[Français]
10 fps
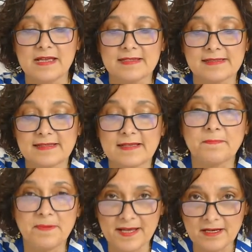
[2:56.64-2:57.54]
ça
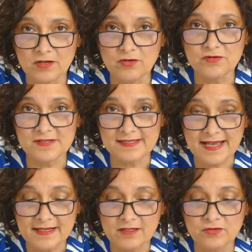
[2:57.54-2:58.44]
s'appelle Le
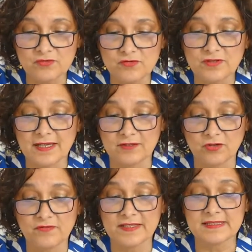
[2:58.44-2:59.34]
Cercle du
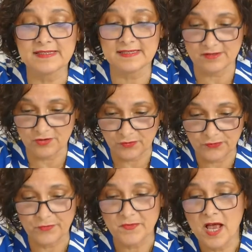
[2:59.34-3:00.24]

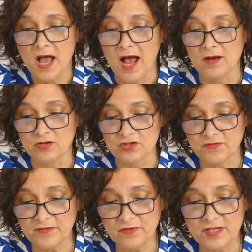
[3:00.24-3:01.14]
99. Alors je
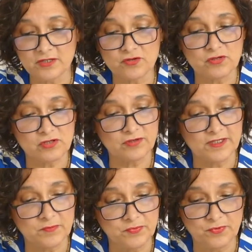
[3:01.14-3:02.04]
vais vous lire juste le
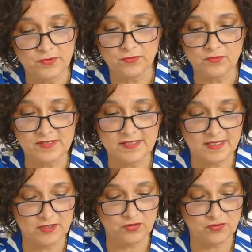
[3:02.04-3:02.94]
début, où
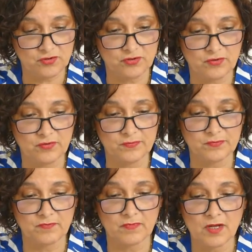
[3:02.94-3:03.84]
c'est juste
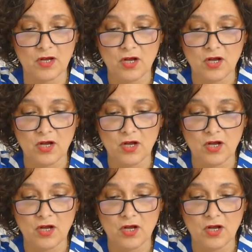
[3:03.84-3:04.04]
euh,